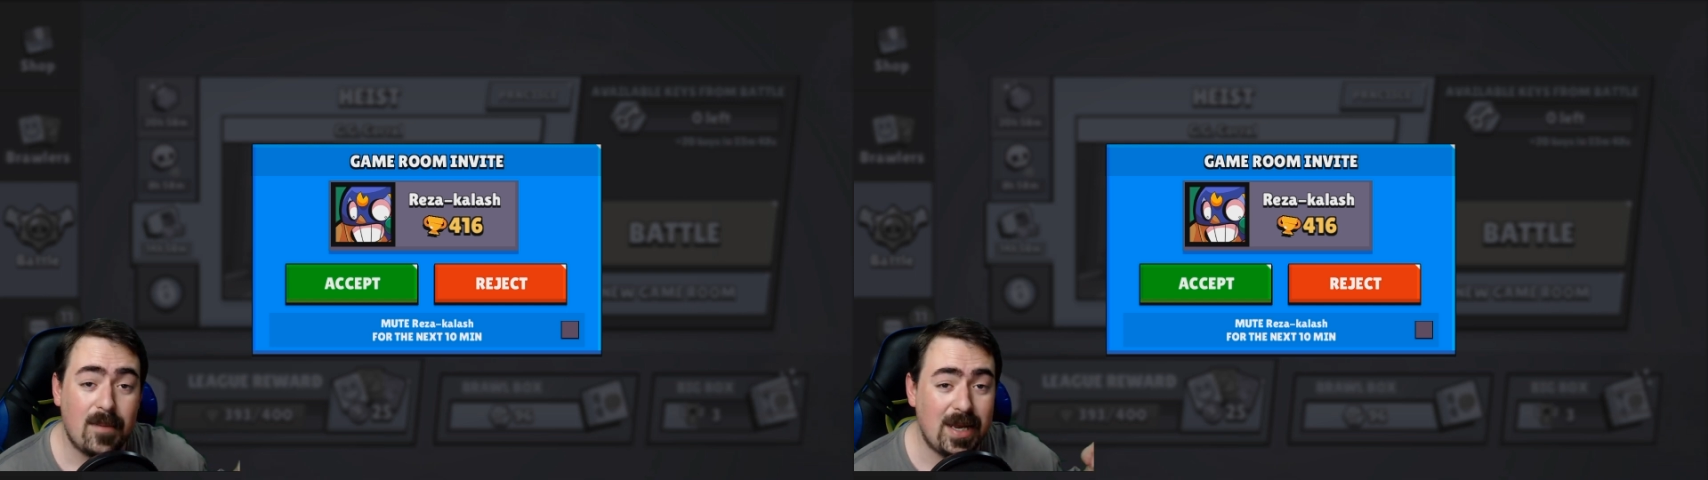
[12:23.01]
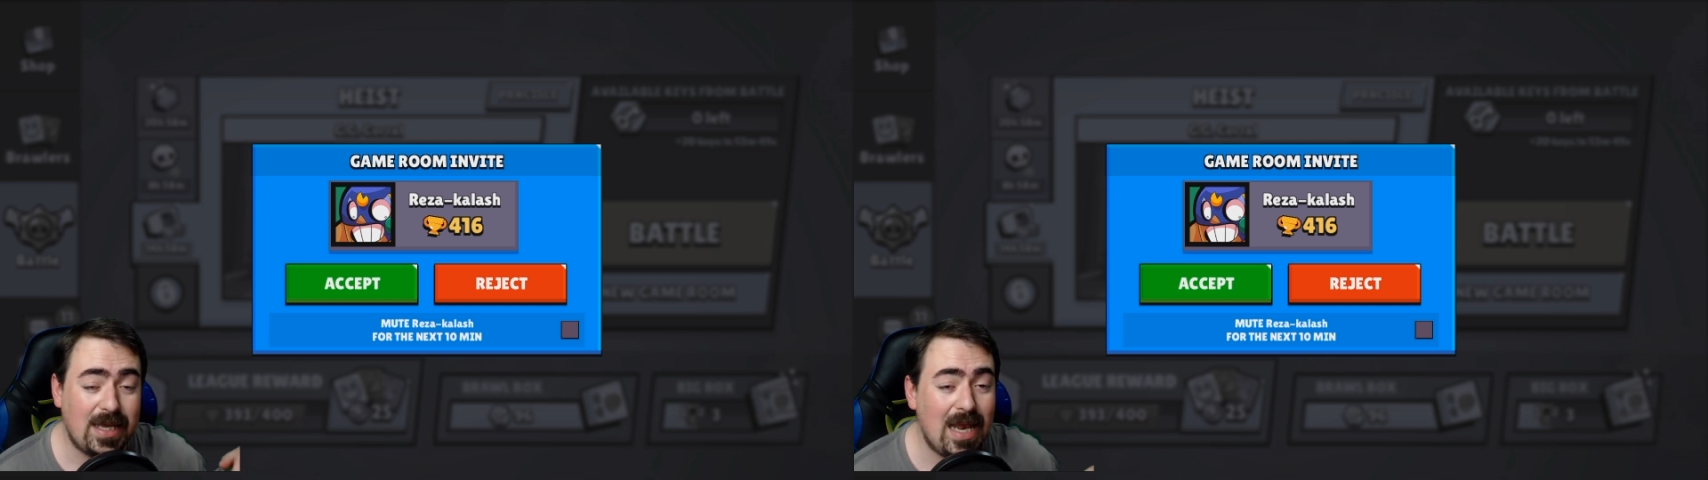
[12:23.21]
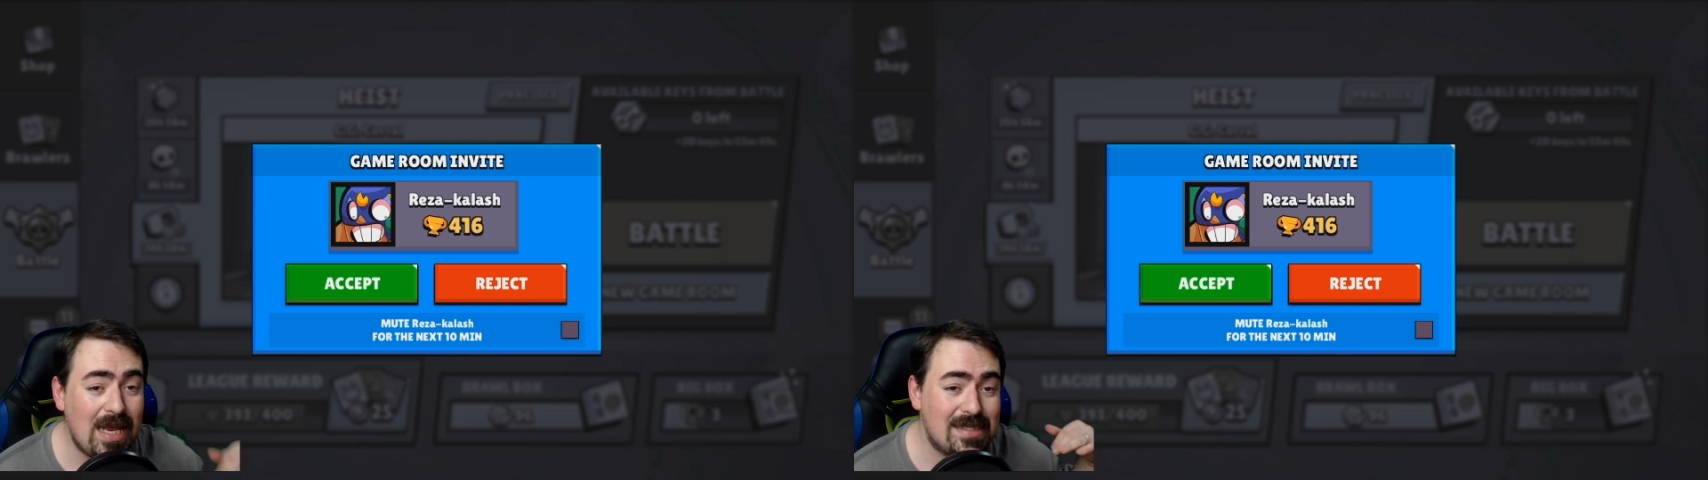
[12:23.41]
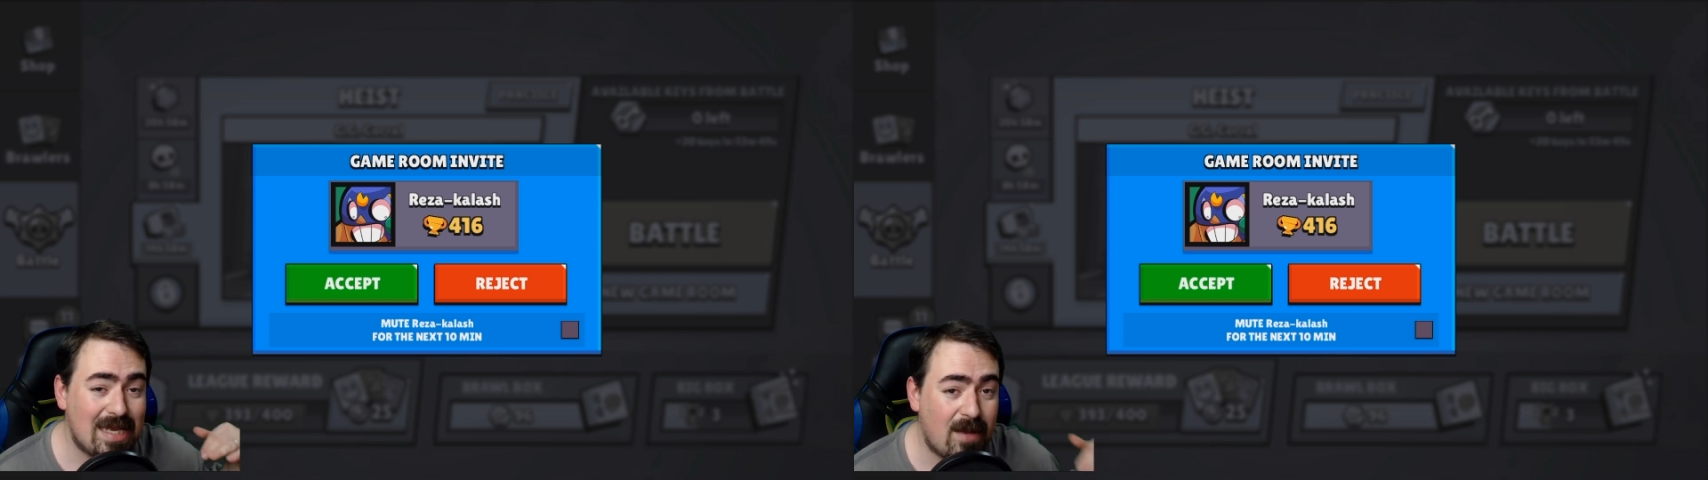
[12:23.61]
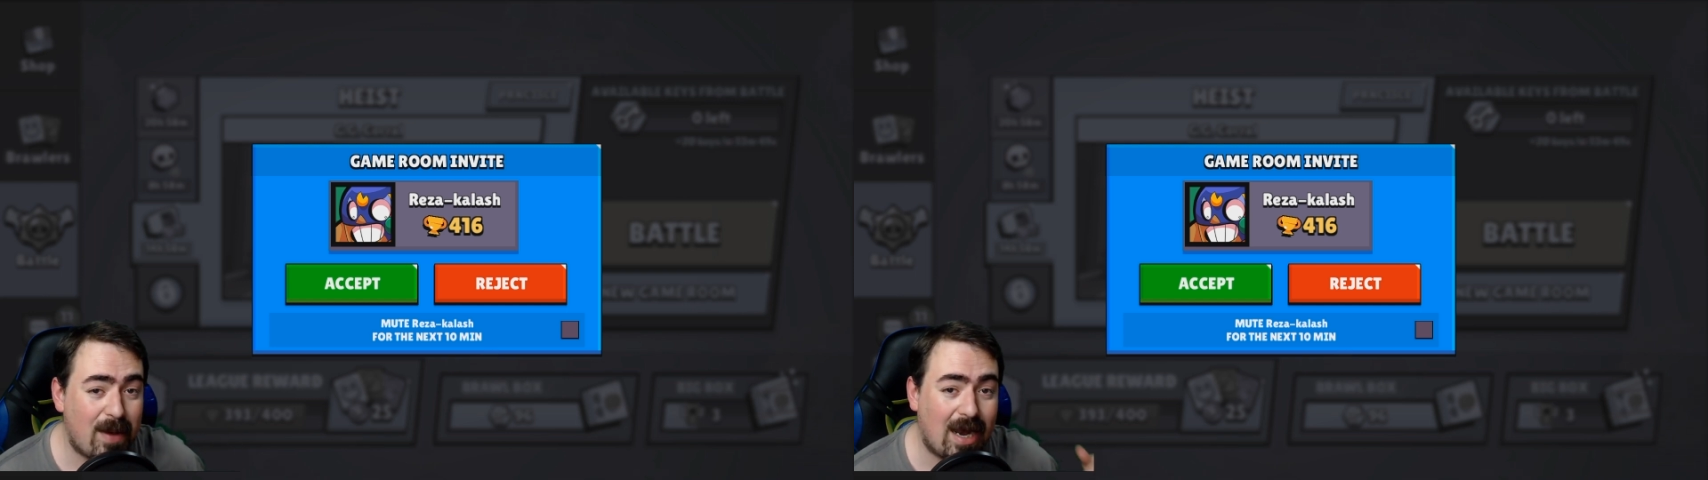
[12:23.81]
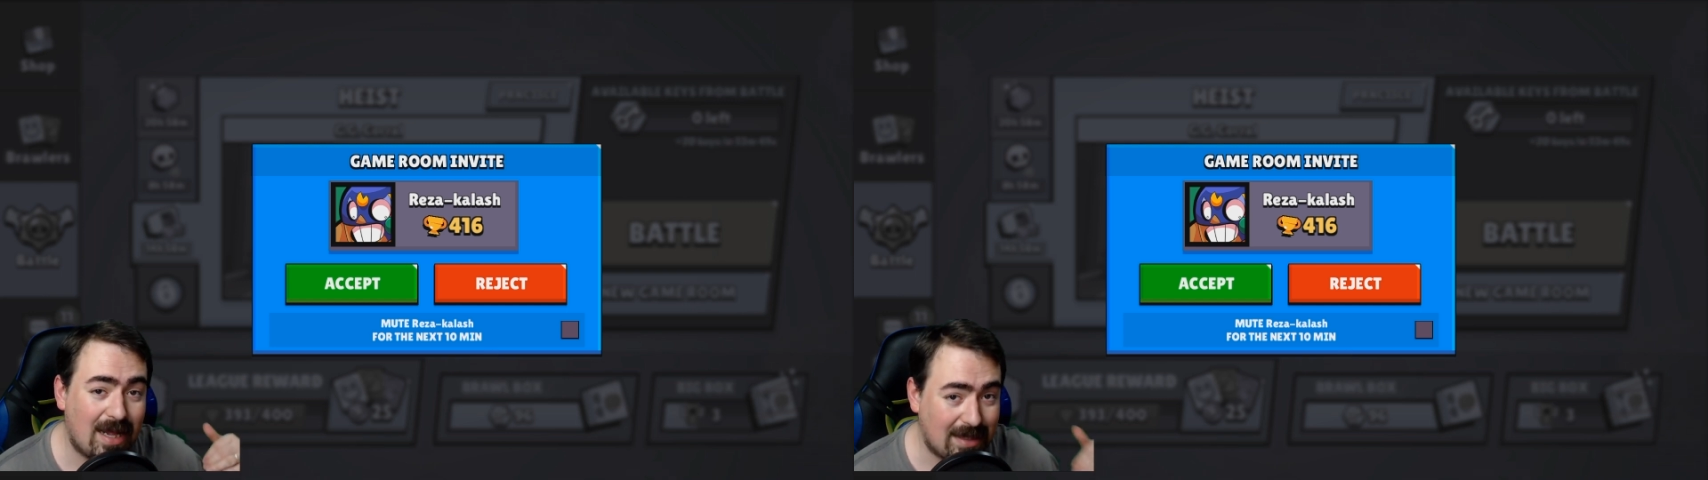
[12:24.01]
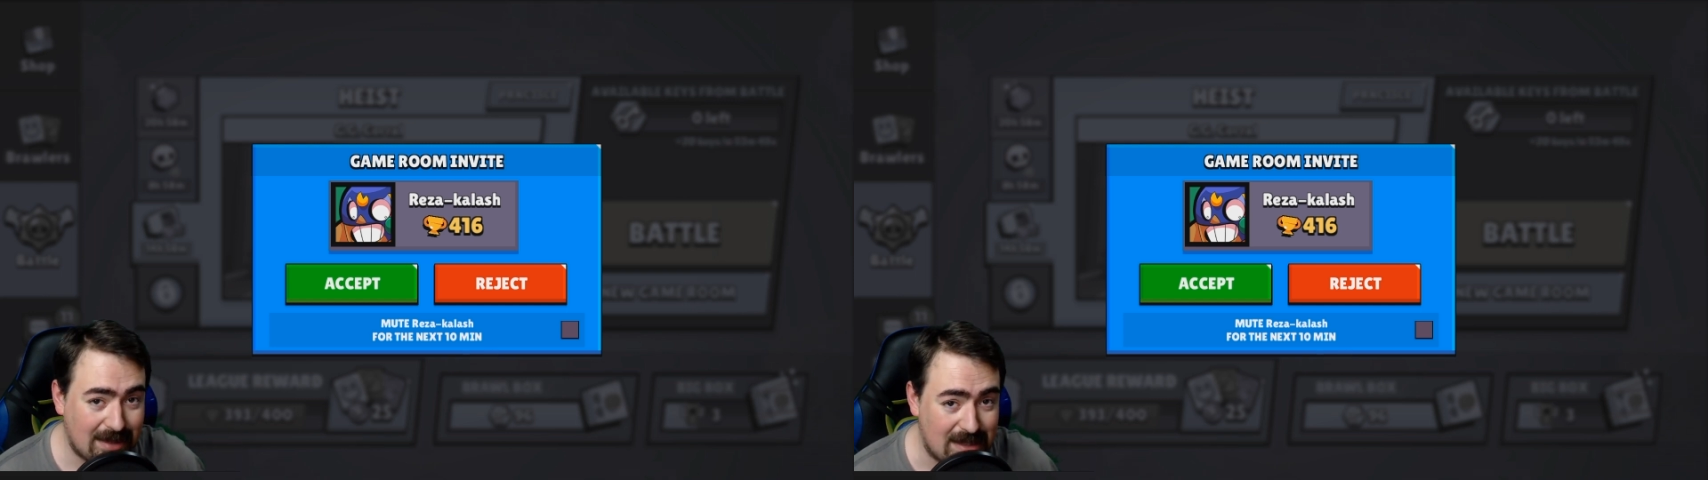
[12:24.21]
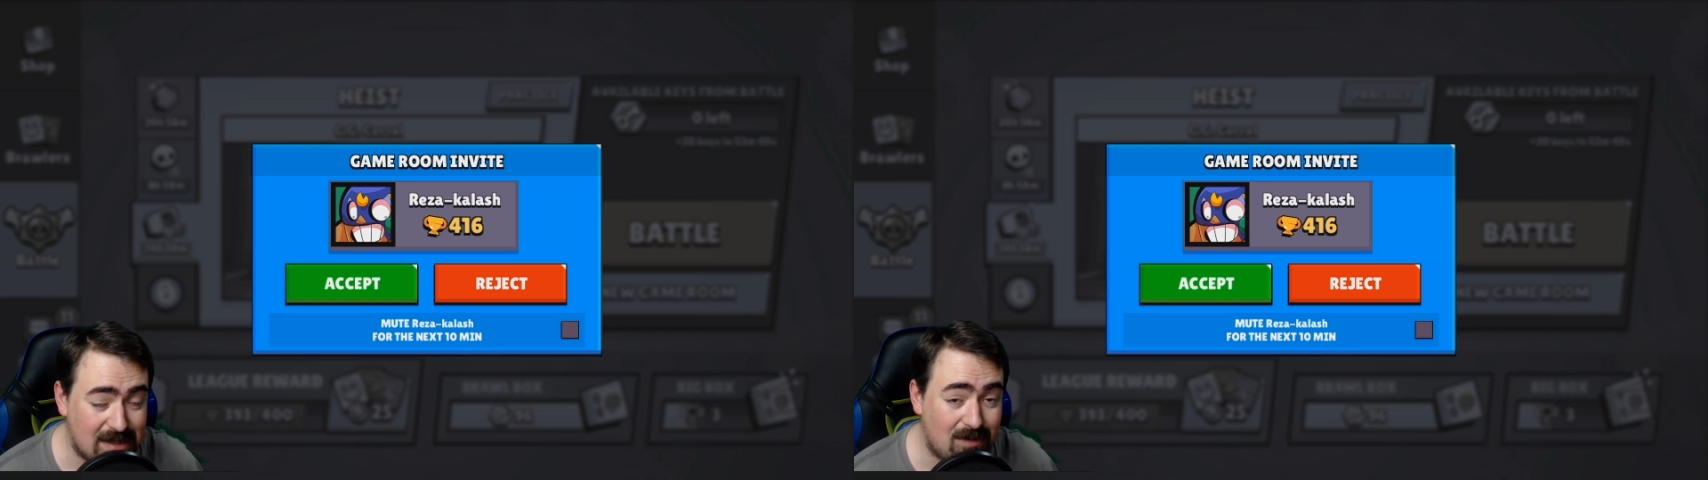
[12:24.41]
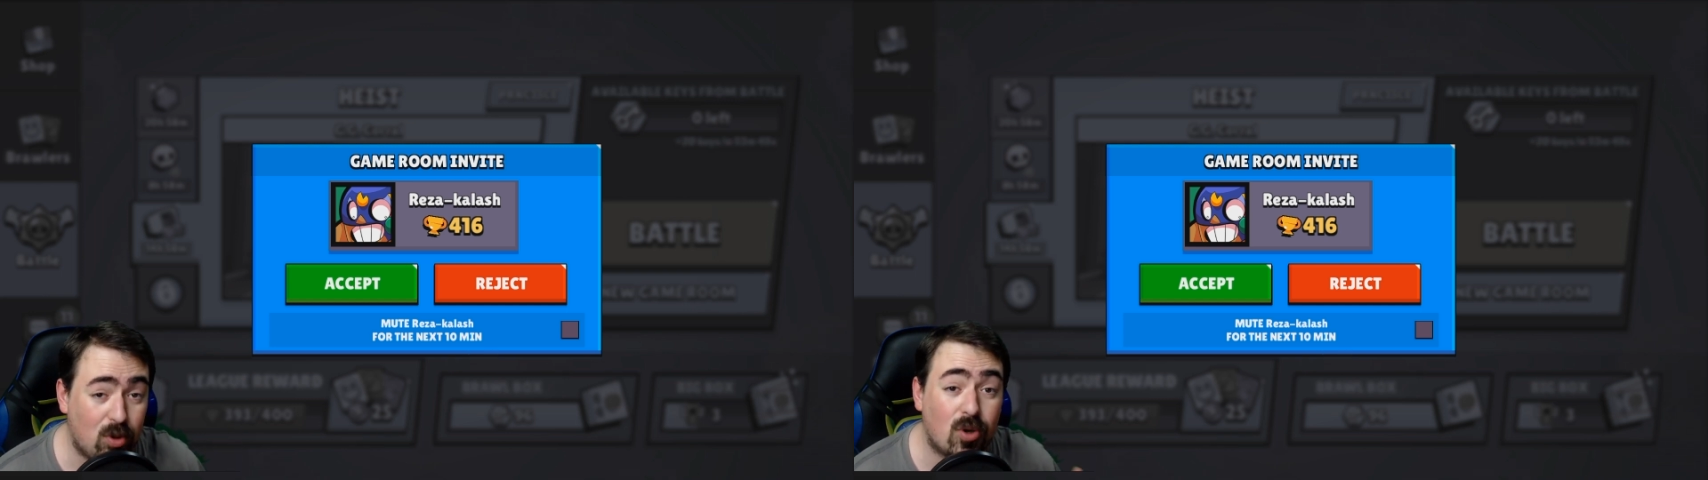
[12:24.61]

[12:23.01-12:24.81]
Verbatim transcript: perché lì se ne parla tantissimo,